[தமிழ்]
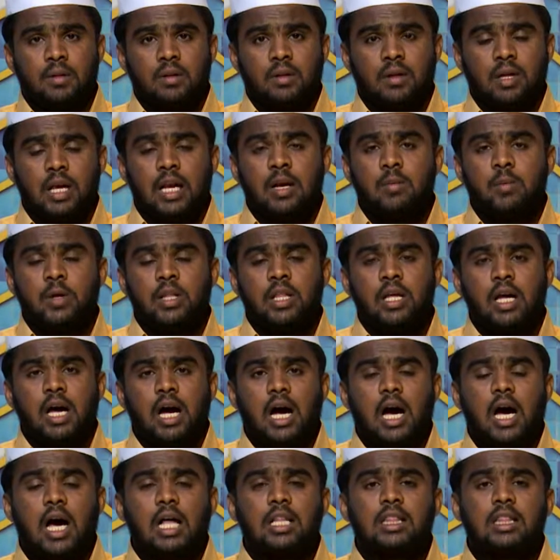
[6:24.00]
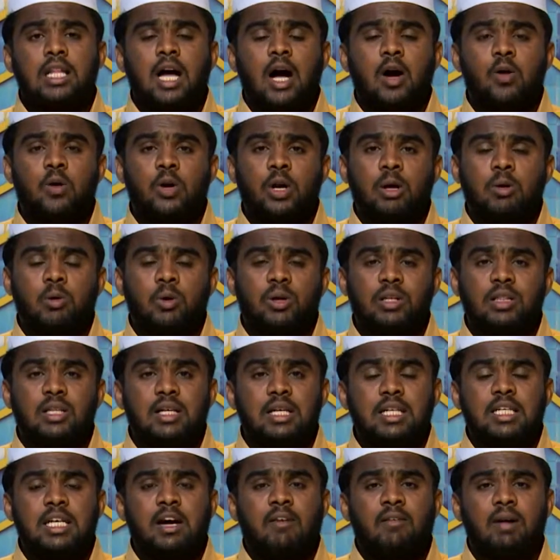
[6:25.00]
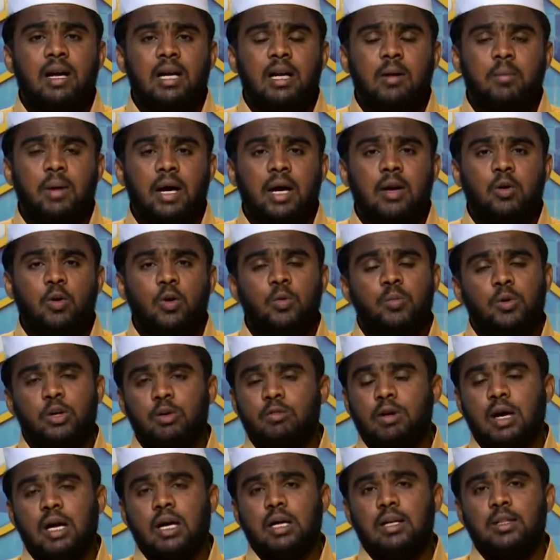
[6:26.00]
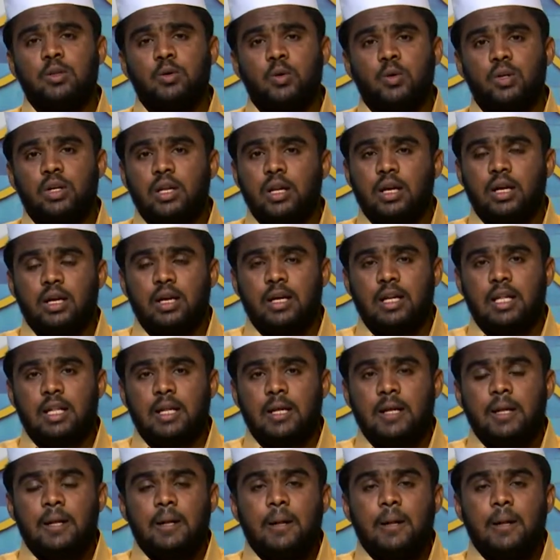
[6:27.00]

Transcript: என்பது அல்லாஹனுடைய ஒரு திட்டவட்டமான ஒரு முடிவாக இருந்து கொண்டிருக்கின்றது